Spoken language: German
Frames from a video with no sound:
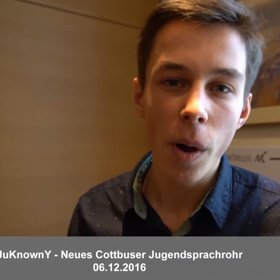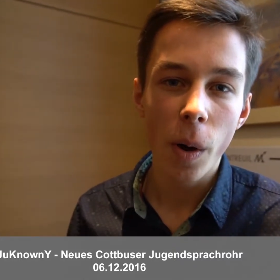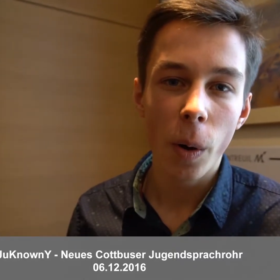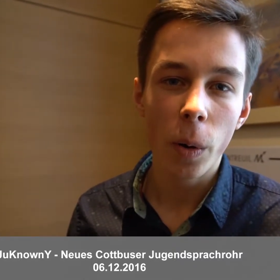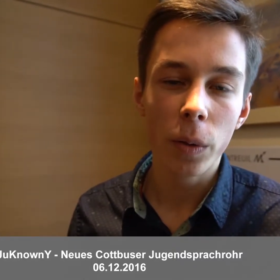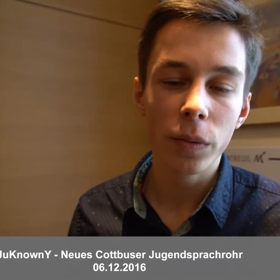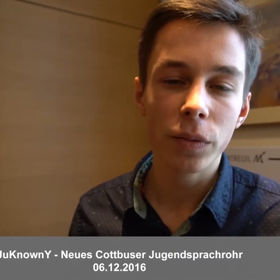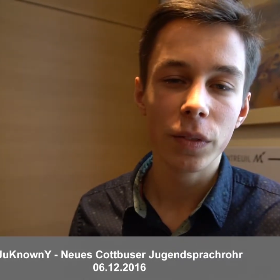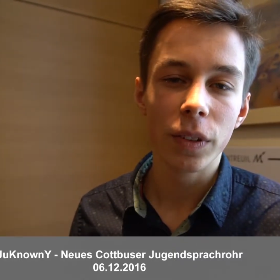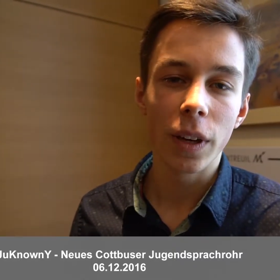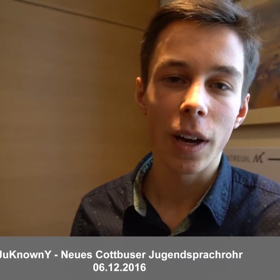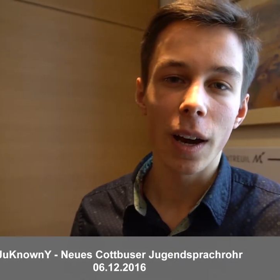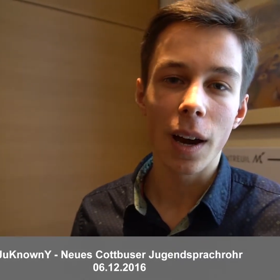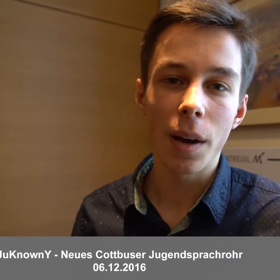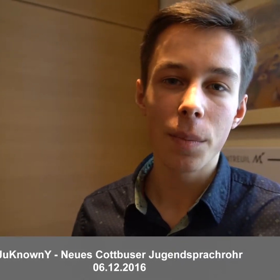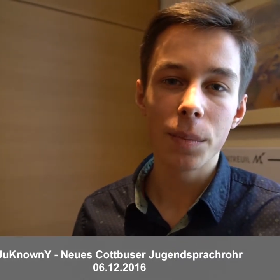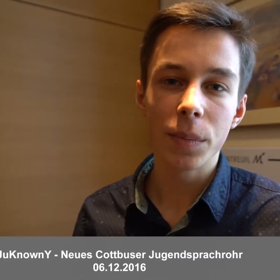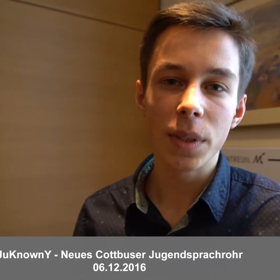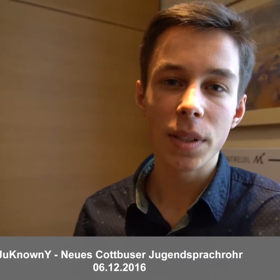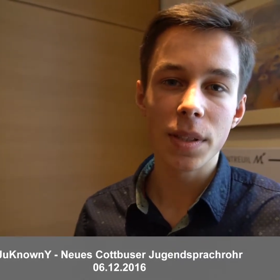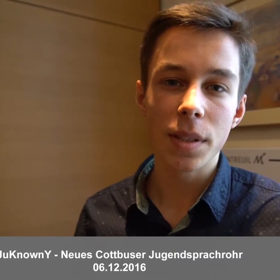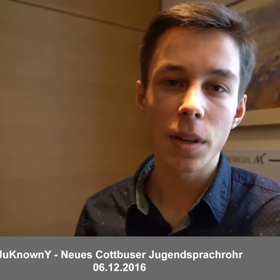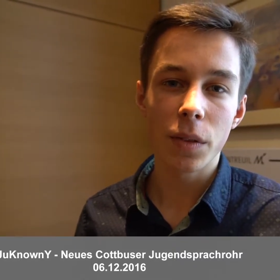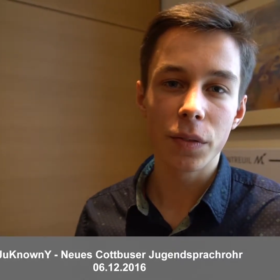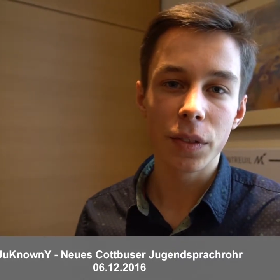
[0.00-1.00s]
und wir haben
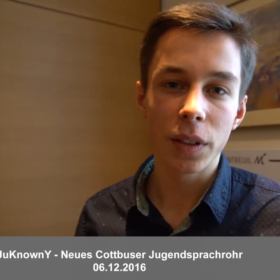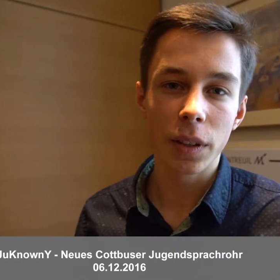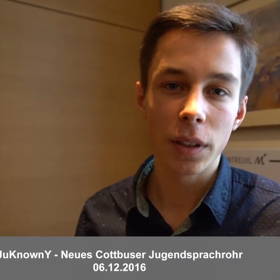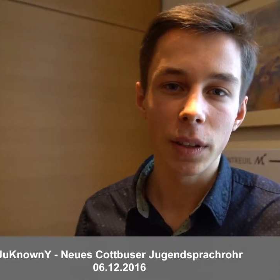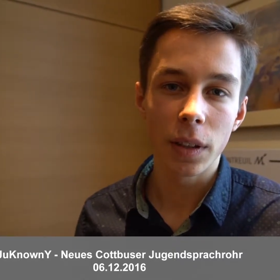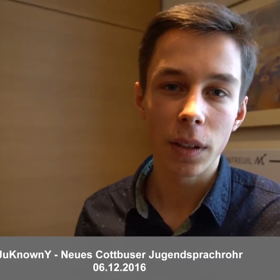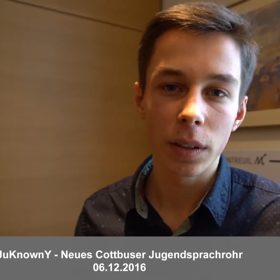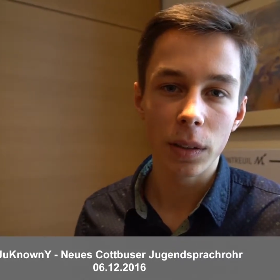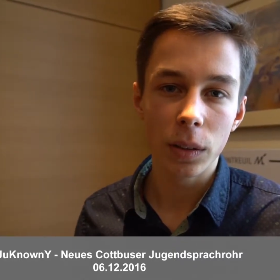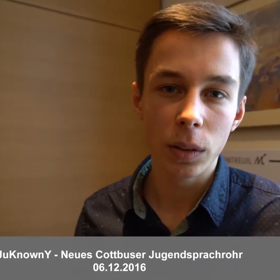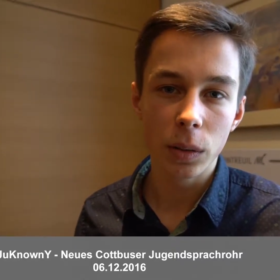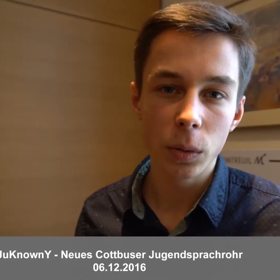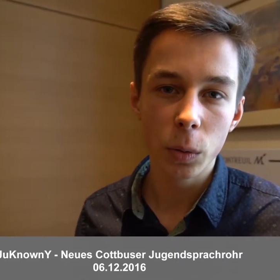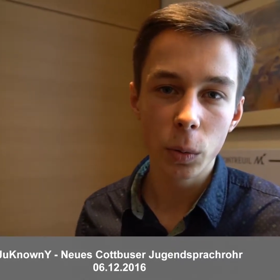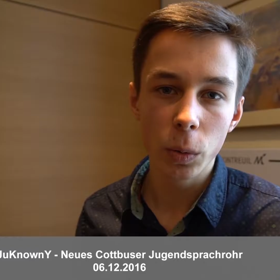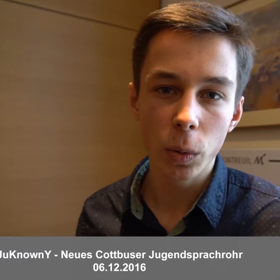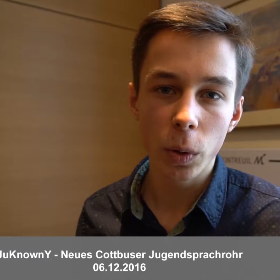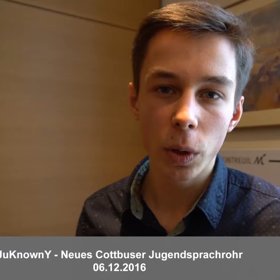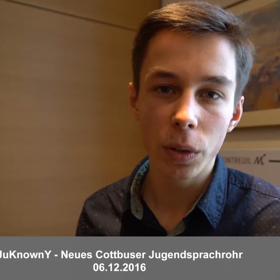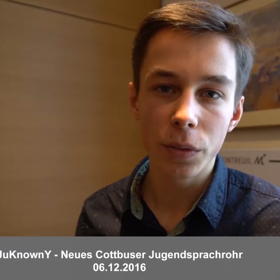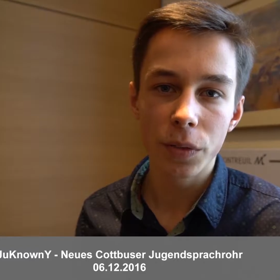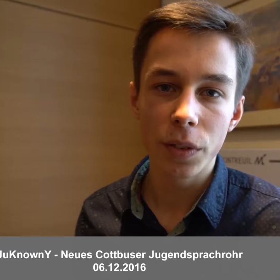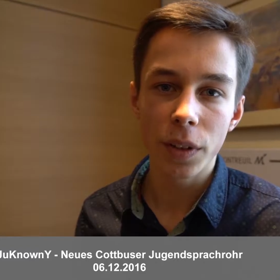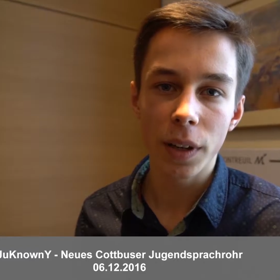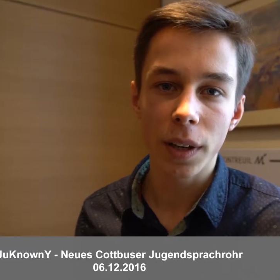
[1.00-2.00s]
jetzt auf der
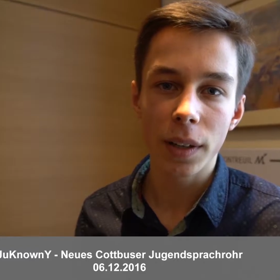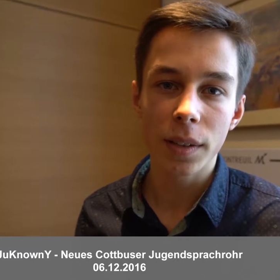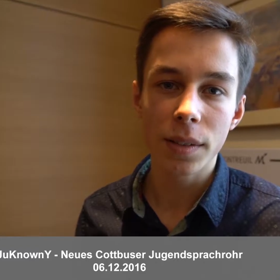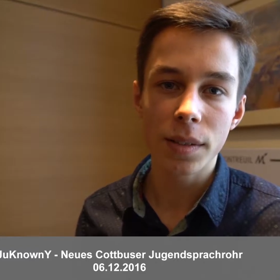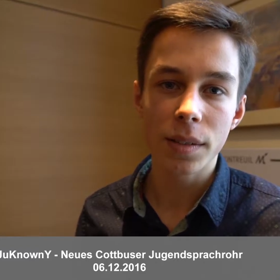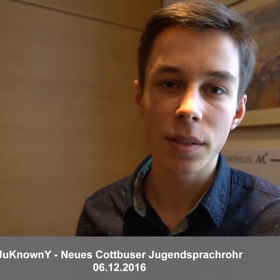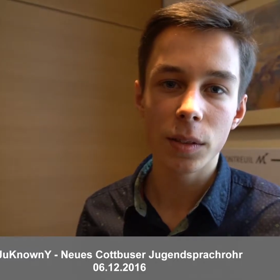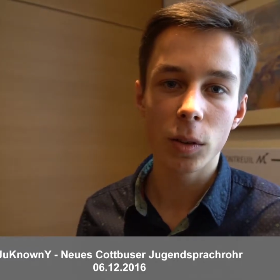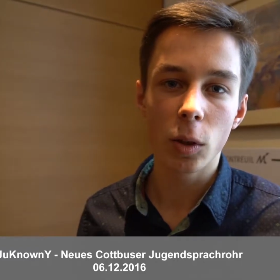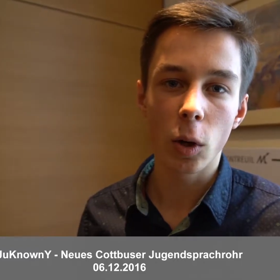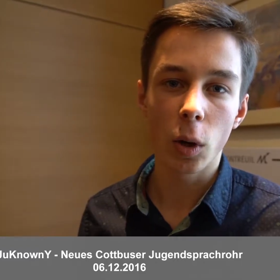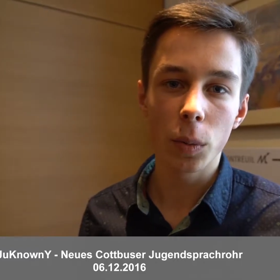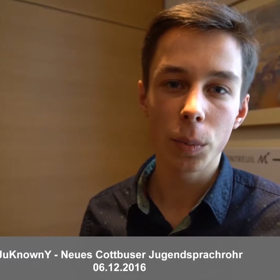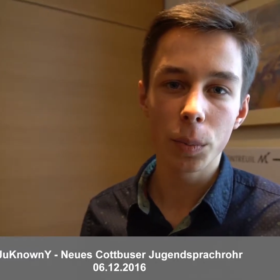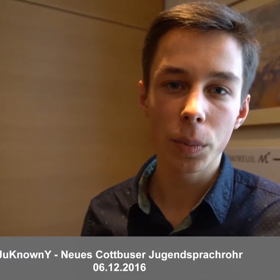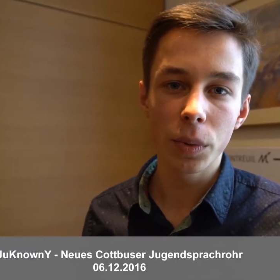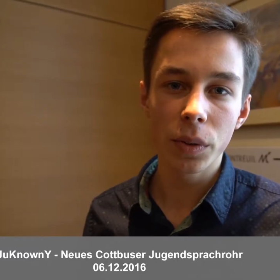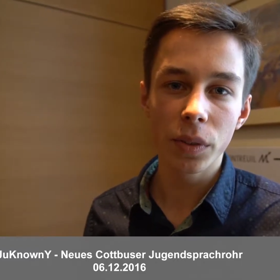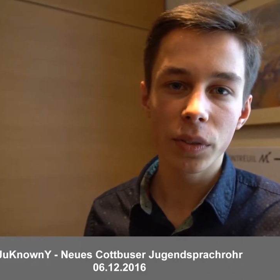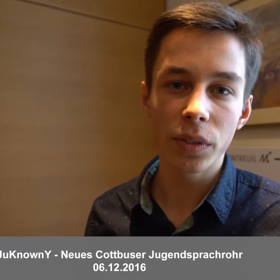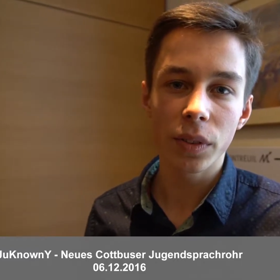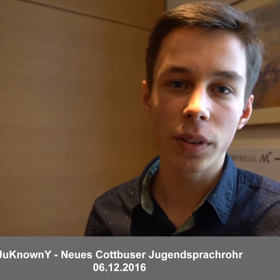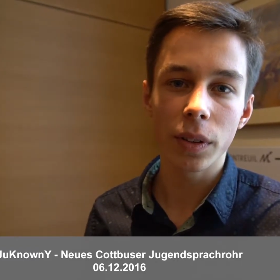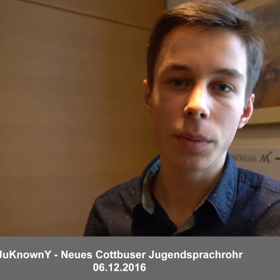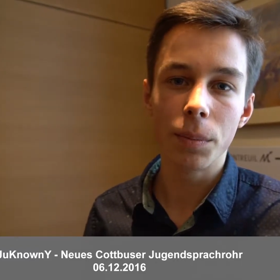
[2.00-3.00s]
Jugendkonferenz in
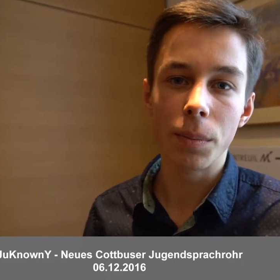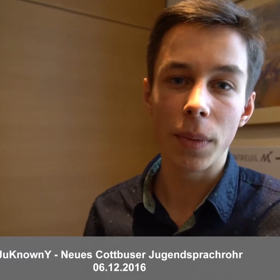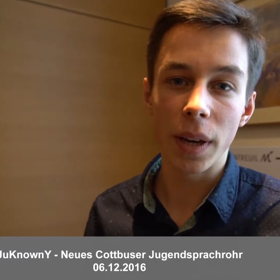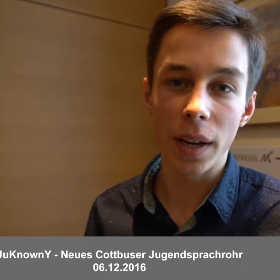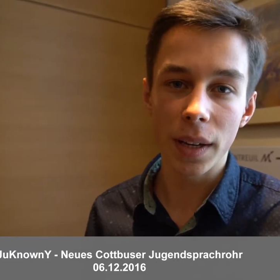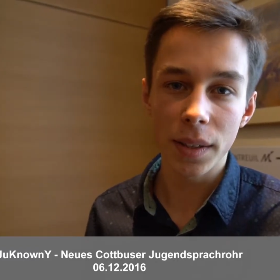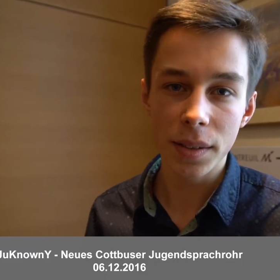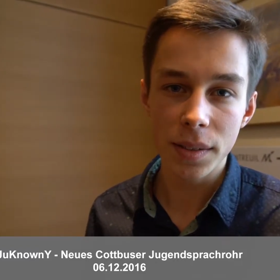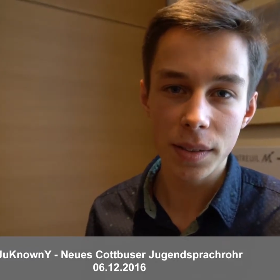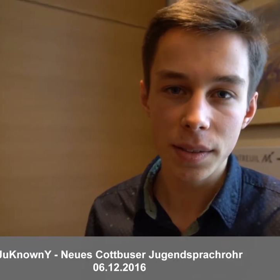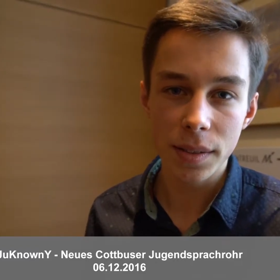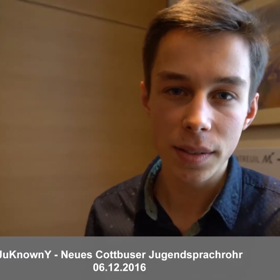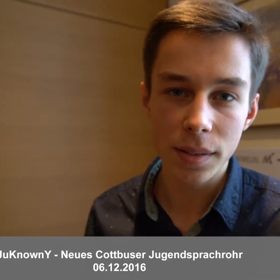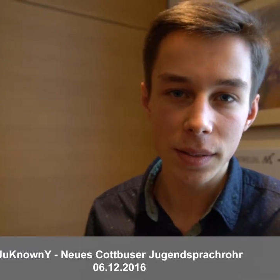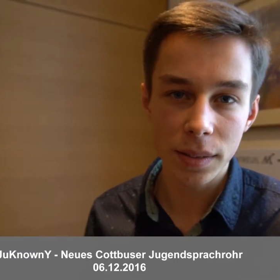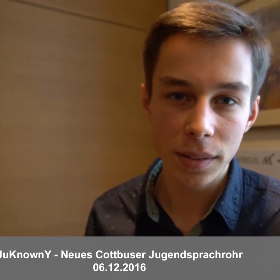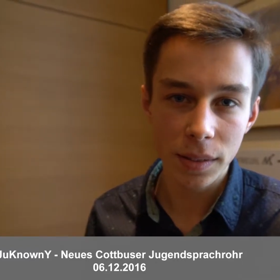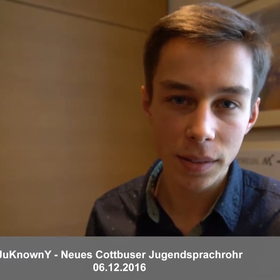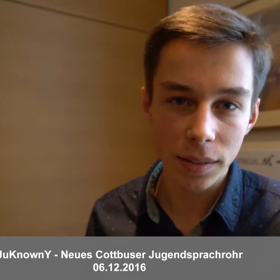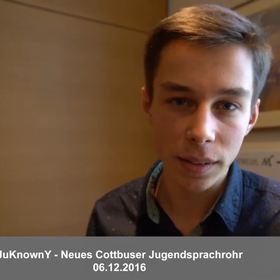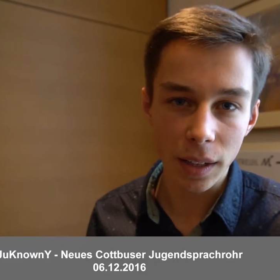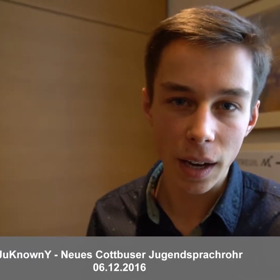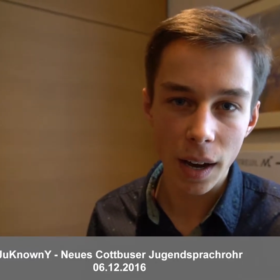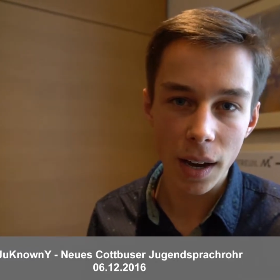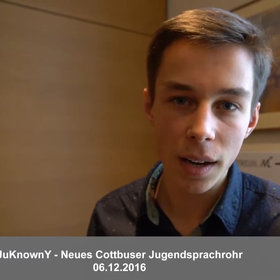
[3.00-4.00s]
Cottbus im März
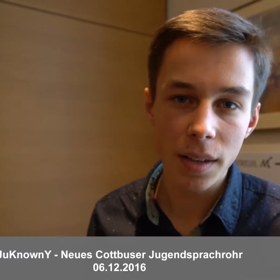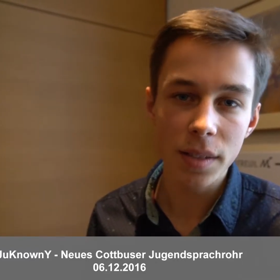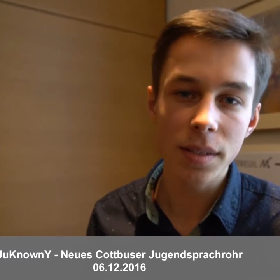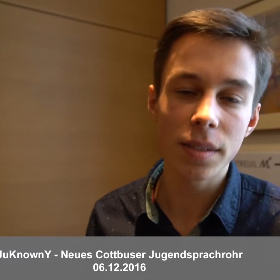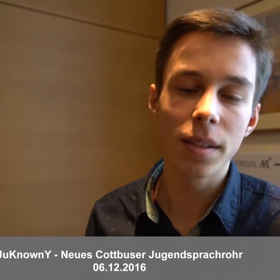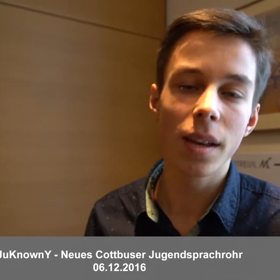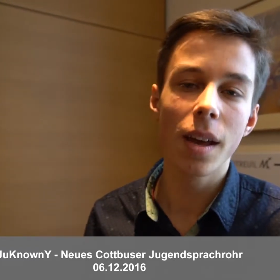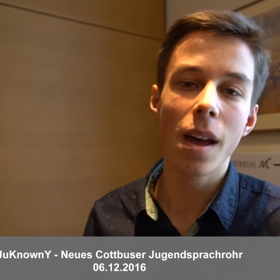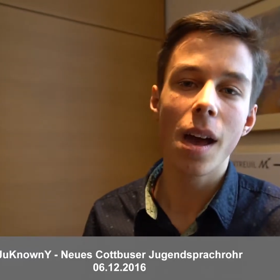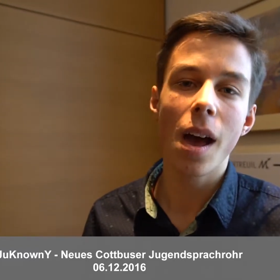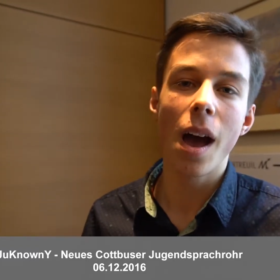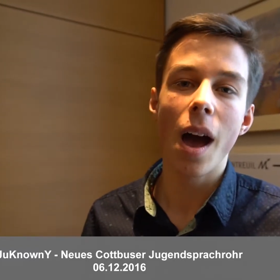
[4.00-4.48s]
diesen Jahres